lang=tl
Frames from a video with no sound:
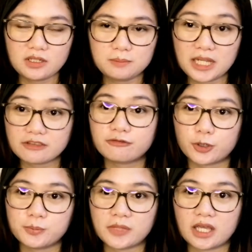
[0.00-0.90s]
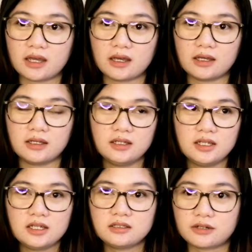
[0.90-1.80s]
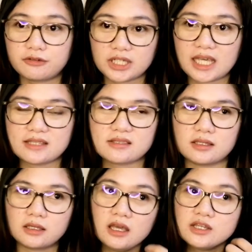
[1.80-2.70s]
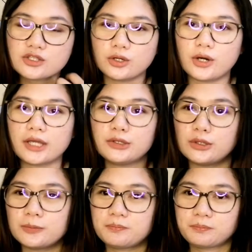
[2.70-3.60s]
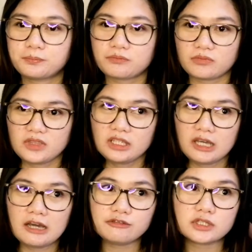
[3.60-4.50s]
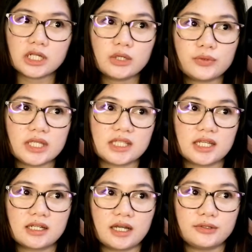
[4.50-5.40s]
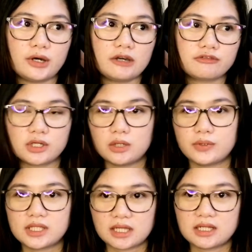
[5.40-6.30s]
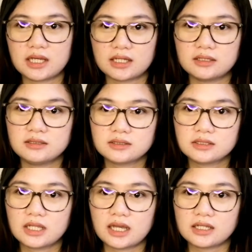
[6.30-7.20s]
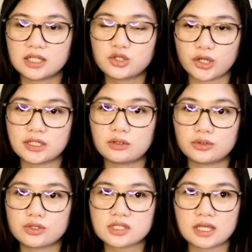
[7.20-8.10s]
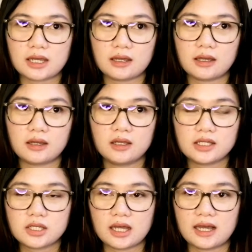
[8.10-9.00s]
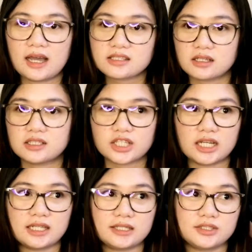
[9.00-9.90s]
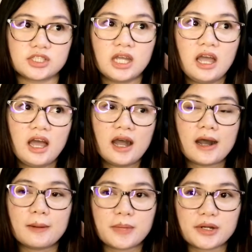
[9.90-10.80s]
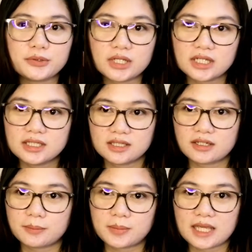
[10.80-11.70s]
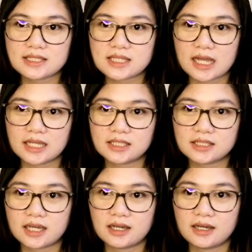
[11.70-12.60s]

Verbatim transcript: platform na ng freelancing. So ayun, after a week ng ano, after a week na nag na nag-join ako dun sa uh, ah, Hustle Challenge, uh, meron nag-reply sa akin na